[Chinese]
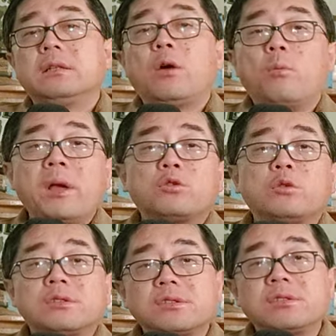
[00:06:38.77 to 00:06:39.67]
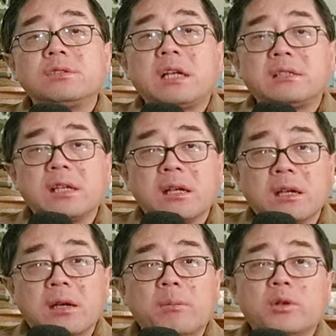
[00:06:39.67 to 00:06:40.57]
那我们要说，那
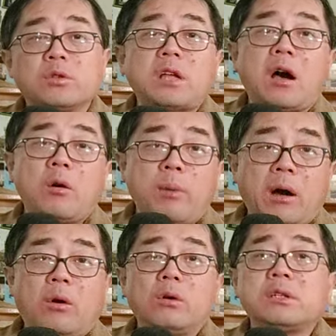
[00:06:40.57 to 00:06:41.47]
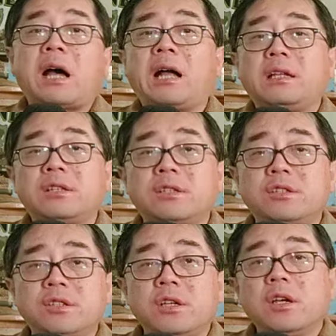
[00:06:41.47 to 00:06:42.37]
整个比如说淘宝或者阿里
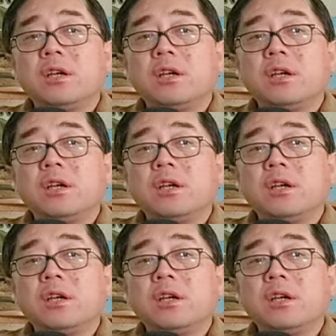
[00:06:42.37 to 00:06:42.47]
系，